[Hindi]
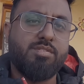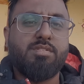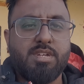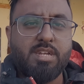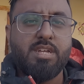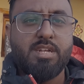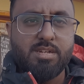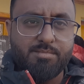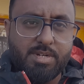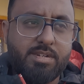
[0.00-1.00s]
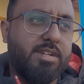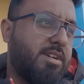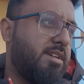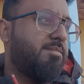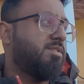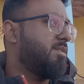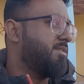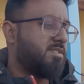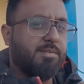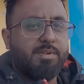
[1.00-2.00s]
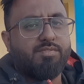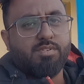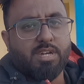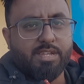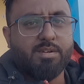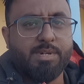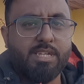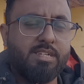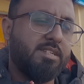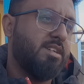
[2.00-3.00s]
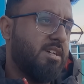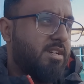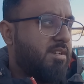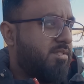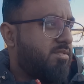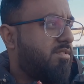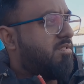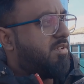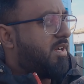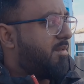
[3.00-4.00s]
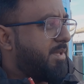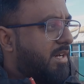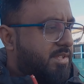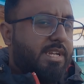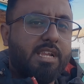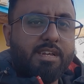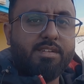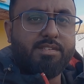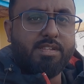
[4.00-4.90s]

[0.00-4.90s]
सकते हो बट मुझे अभी स्टेपल फूड खाने का मन है सो so, अब यहाँ से निकलेंगे